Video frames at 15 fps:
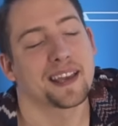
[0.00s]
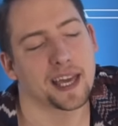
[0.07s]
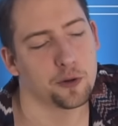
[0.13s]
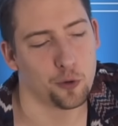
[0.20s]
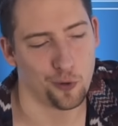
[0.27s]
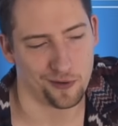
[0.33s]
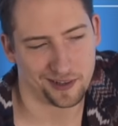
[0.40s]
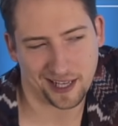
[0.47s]

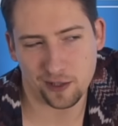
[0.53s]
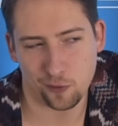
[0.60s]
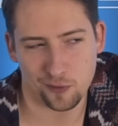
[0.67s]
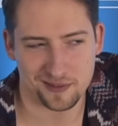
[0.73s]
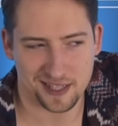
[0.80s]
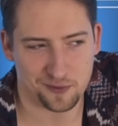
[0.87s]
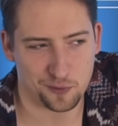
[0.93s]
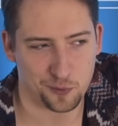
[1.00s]
Crédule, crédule,
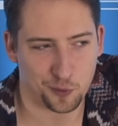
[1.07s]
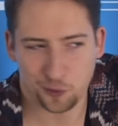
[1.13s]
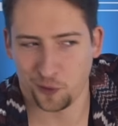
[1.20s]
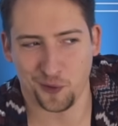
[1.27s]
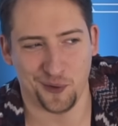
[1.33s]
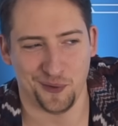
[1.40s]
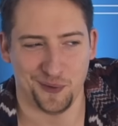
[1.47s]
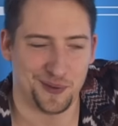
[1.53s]
c'est une
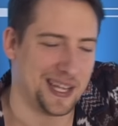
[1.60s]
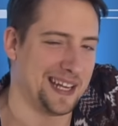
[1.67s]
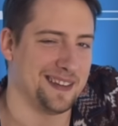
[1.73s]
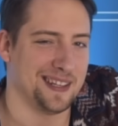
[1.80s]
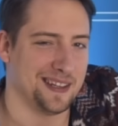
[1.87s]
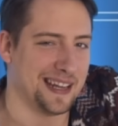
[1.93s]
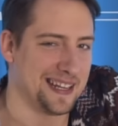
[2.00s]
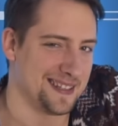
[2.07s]
autre euh,
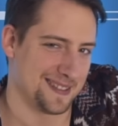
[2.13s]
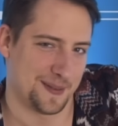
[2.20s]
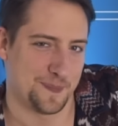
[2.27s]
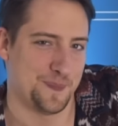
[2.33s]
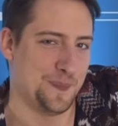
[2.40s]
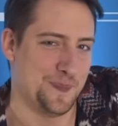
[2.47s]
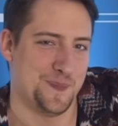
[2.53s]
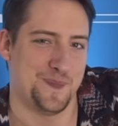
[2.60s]
qualité d'Alice.
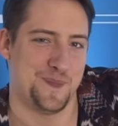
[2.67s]
Hmm.